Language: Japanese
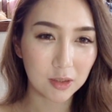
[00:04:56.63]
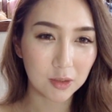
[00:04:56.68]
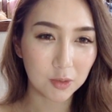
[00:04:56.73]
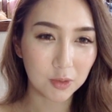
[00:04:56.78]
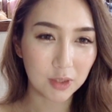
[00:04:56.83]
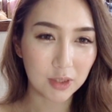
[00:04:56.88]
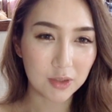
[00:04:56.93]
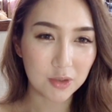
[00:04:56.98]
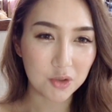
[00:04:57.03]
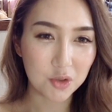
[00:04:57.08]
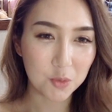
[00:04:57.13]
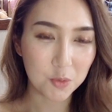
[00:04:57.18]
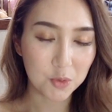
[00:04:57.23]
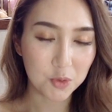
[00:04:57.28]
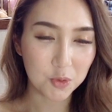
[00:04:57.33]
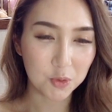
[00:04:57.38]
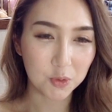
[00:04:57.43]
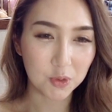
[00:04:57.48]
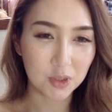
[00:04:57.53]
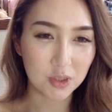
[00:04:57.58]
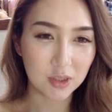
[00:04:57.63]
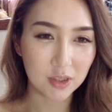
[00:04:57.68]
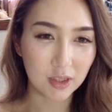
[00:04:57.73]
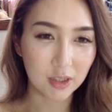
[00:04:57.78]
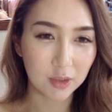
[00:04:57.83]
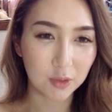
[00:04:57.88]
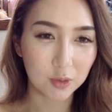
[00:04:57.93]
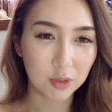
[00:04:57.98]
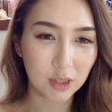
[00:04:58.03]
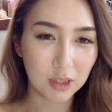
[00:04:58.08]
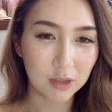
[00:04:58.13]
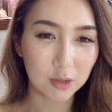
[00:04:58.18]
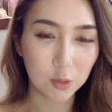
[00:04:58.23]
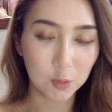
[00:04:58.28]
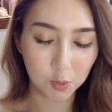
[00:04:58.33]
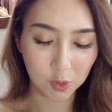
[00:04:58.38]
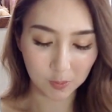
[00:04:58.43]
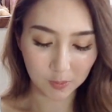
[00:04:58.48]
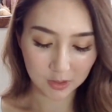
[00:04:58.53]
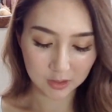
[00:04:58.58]
の練習もちょっとしないとなと
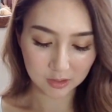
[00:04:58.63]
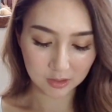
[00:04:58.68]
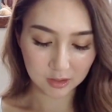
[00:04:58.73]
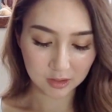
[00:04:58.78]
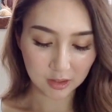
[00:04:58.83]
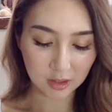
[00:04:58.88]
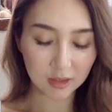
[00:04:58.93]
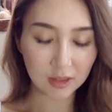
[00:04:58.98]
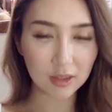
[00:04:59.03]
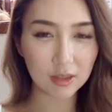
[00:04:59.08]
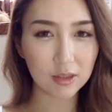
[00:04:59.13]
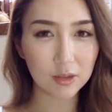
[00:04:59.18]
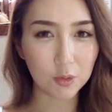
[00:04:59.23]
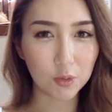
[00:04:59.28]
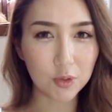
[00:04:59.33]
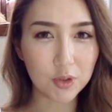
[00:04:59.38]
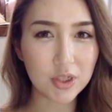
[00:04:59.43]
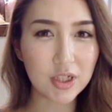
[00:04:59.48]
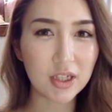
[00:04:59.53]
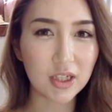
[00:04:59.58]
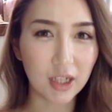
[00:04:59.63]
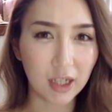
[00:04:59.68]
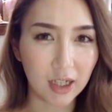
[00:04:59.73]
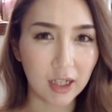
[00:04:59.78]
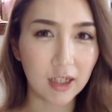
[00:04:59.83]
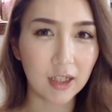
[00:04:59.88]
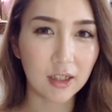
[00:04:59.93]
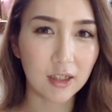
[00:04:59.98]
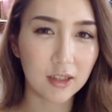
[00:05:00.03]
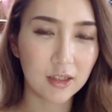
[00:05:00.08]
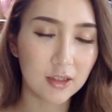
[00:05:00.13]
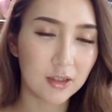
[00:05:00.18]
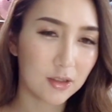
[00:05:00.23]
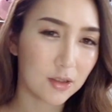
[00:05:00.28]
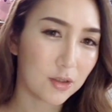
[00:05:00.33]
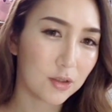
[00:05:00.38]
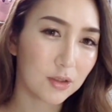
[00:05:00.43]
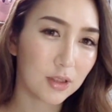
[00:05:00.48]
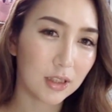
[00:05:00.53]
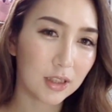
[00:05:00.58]
思いますね。最近多いじゃない
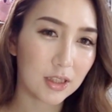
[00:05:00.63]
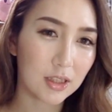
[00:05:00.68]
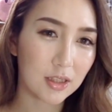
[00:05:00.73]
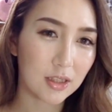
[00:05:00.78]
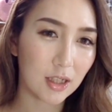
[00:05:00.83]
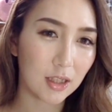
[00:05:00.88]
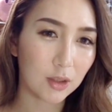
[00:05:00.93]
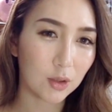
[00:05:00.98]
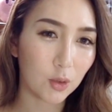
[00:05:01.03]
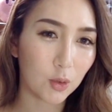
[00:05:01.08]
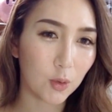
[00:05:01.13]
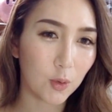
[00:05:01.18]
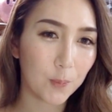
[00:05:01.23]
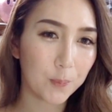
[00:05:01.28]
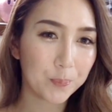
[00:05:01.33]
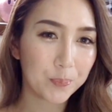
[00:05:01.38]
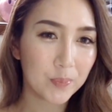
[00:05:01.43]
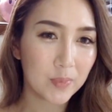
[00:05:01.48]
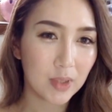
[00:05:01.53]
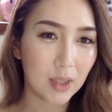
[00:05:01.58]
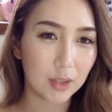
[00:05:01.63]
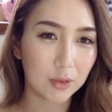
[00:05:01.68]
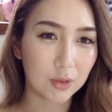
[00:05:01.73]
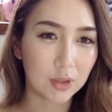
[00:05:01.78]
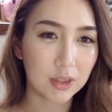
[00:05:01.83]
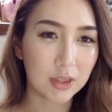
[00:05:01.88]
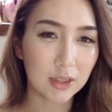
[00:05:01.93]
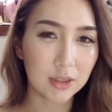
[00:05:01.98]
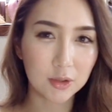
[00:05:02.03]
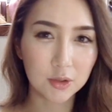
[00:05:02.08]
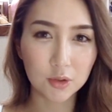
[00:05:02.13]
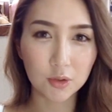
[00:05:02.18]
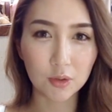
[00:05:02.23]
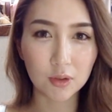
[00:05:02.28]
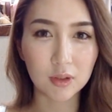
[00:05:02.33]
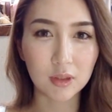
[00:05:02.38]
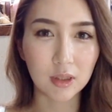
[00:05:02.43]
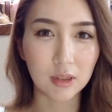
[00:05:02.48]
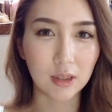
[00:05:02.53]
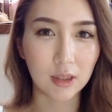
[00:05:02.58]
追撃しないと怒り
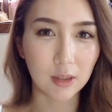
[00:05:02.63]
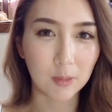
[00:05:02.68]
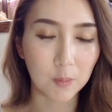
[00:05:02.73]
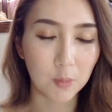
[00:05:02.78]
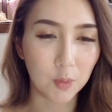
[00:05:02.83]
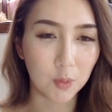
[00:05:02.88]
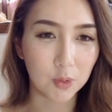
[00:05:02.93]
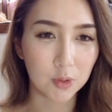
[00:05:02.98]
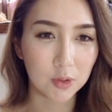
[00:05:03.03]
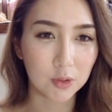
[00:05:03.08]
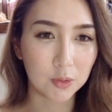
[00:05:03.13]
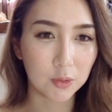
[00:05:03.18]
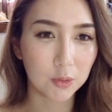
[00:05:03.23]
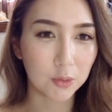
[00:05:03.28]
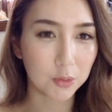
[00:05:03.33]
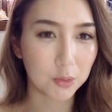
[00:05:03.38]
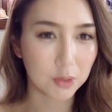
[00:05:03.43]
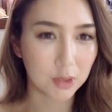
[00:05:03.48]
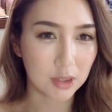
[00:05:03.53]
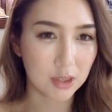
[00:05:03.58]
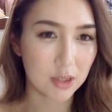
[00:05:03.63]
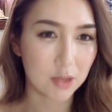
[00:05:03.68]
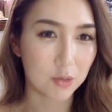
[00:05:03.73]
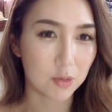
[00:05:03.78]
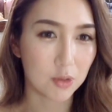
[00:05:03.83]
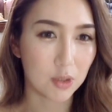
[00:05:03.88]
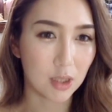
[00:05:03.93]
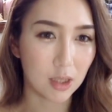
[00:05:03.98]
狂ってもうすごいことになっちゃう子